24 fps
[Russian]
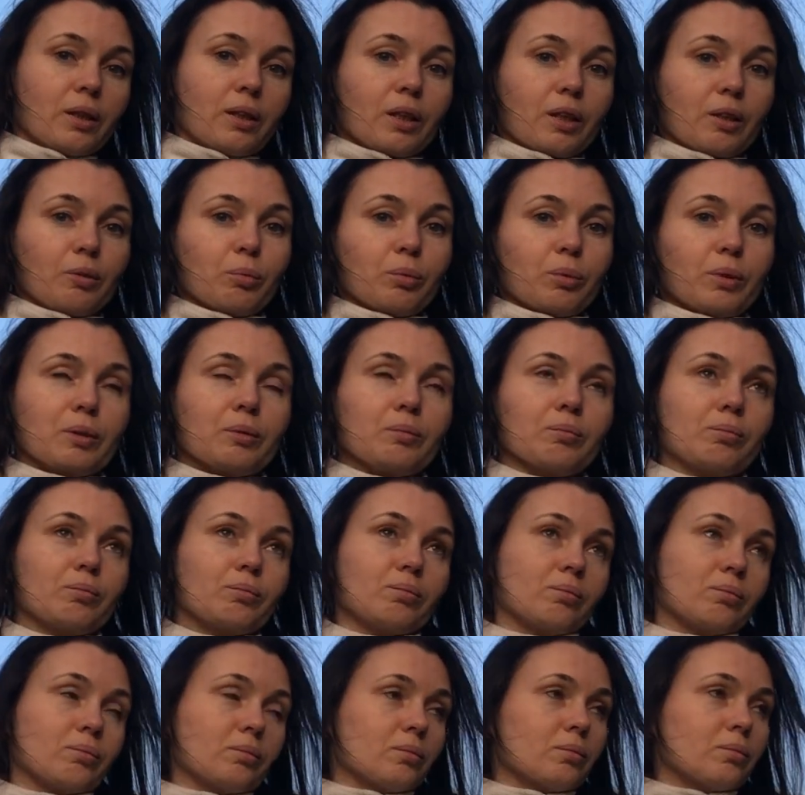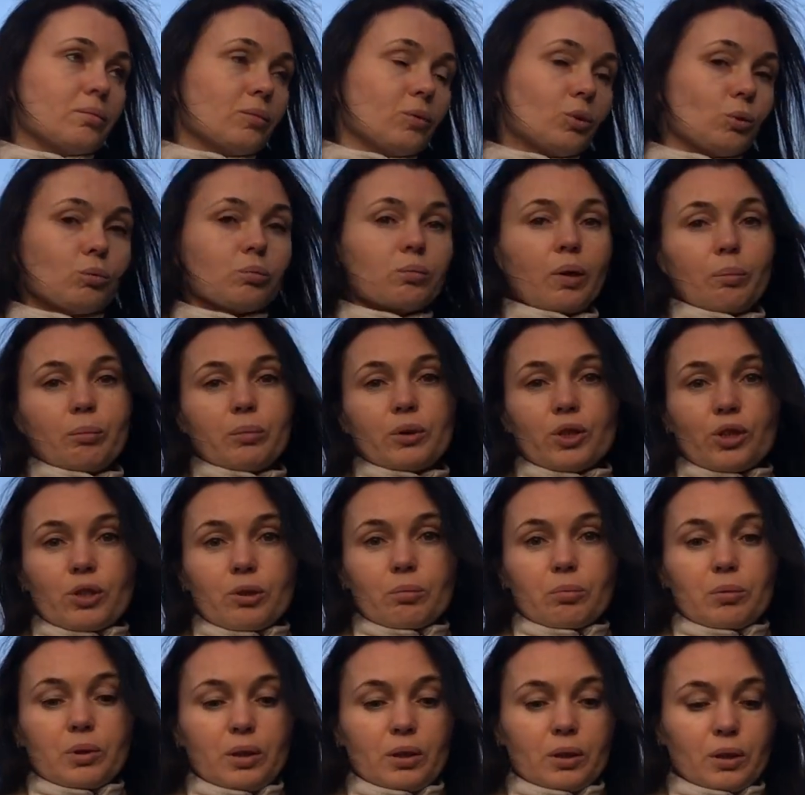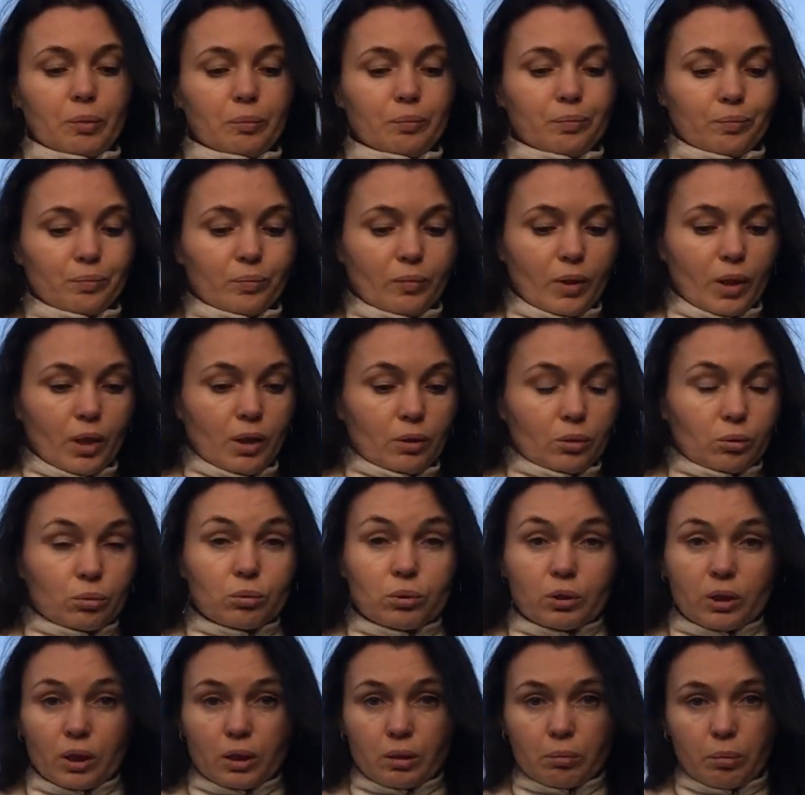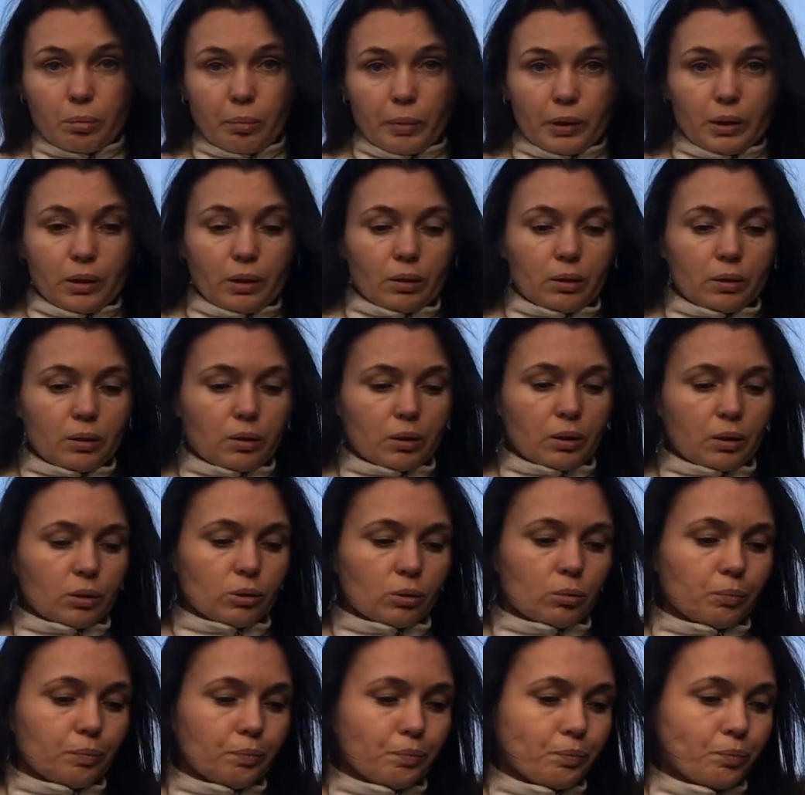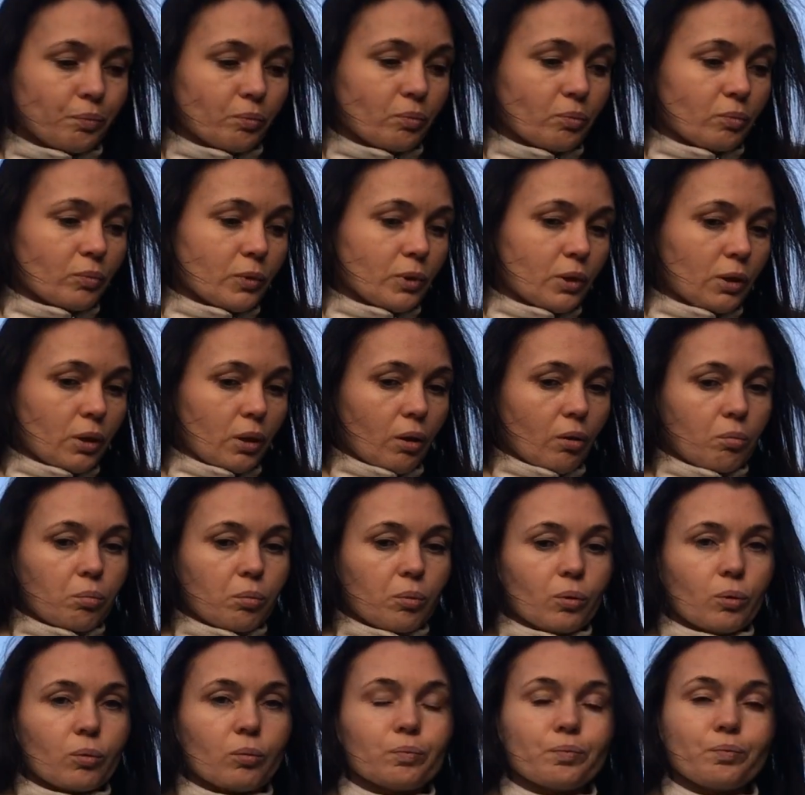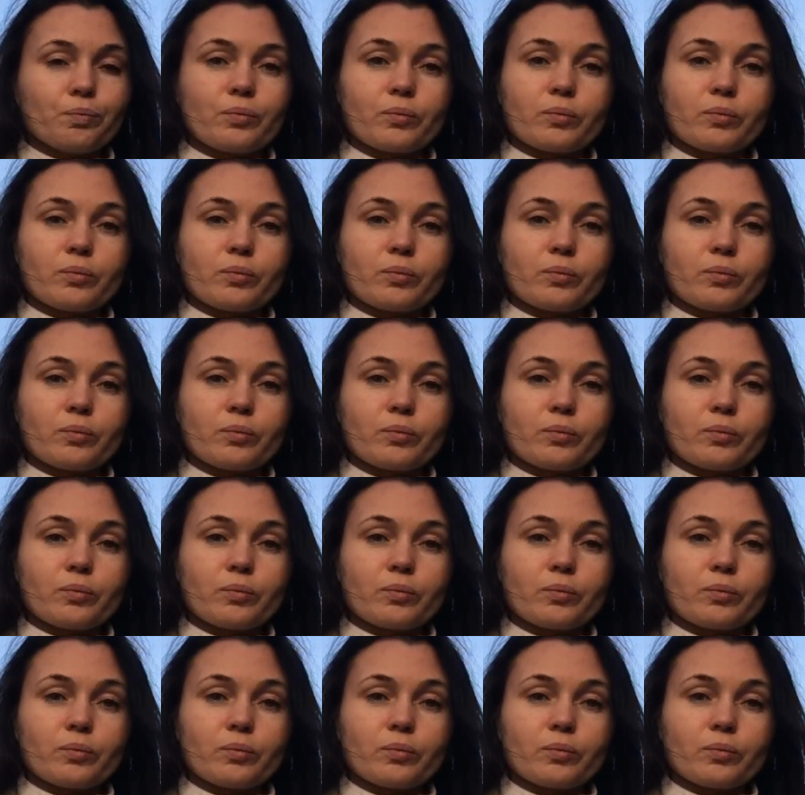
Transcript: как бы, ну, обычным делом. Ну, я не попадала ни разу, слава богу.